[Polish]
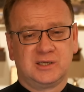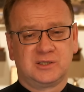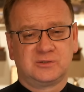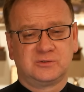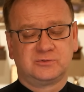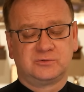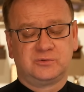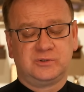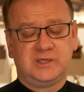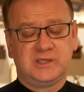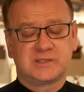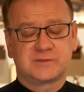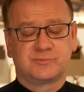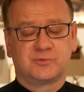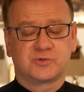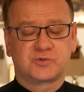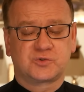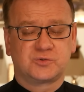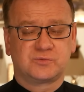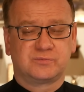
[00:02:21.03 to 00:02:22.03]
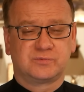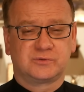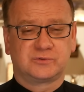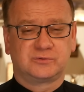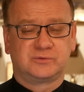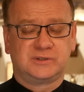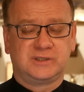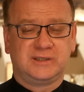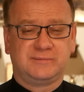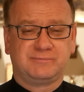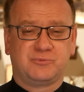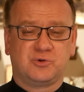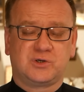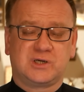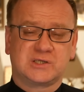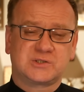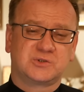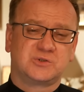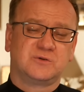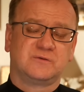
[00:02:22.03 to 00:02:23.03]
które, sposób, które
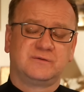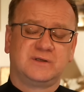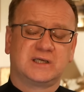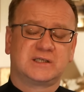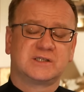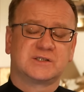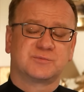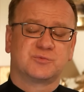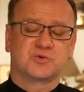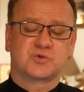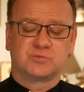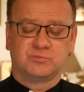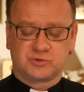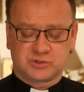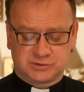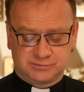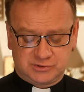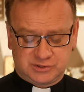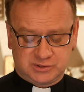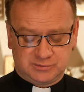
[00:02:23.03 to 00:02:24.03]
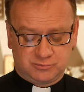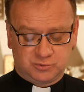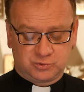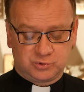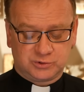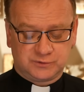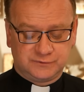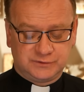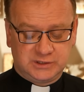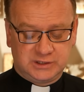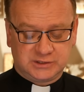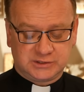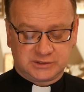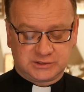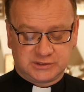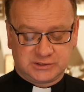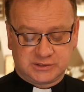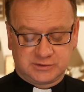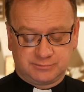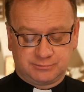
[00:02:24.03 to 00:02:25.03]
pokazują, w jaki sposób możemy się Bogu odwdzięczyć.